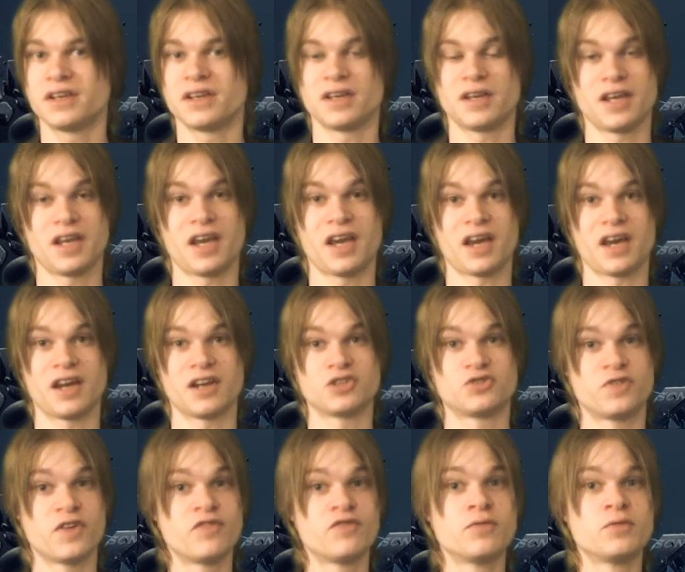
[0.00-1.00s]
et
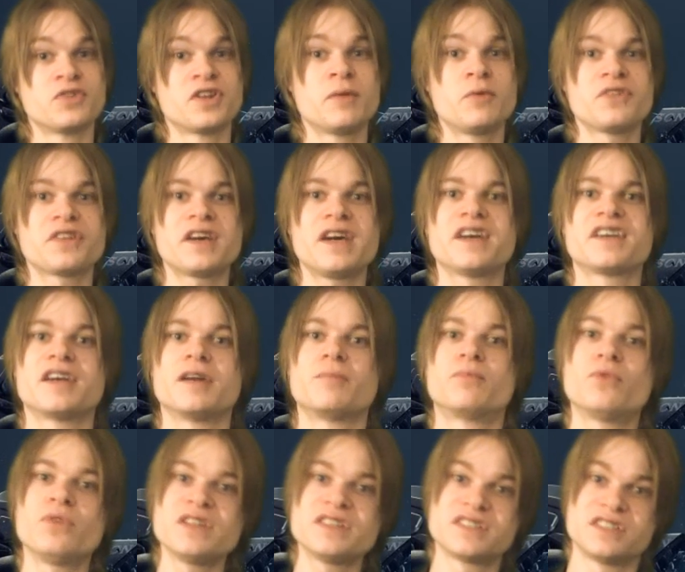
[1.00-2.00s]
je vais vous démontrer à quel
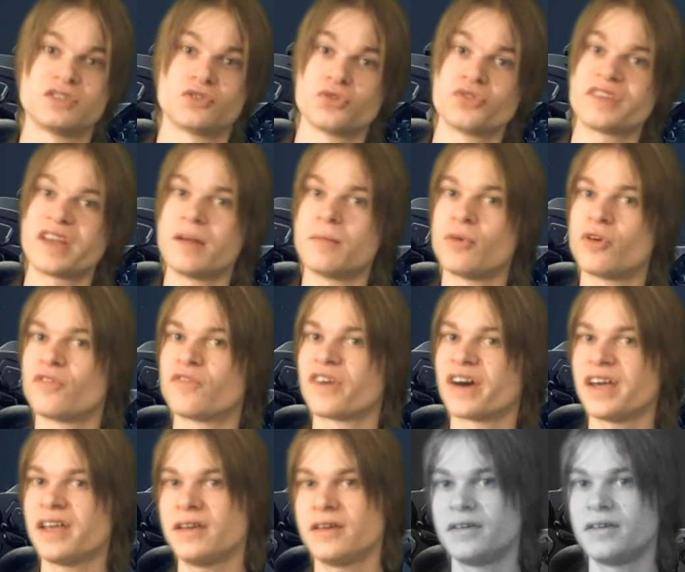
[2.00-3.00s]
point c'est totalement
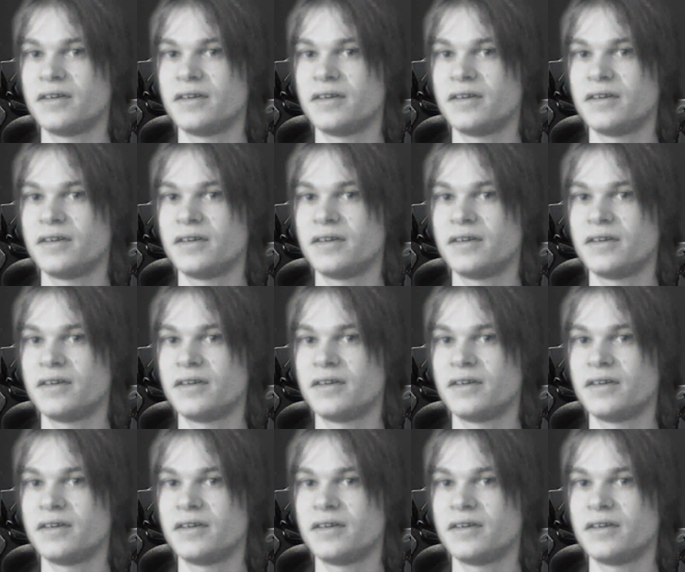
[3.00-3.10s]
vrai.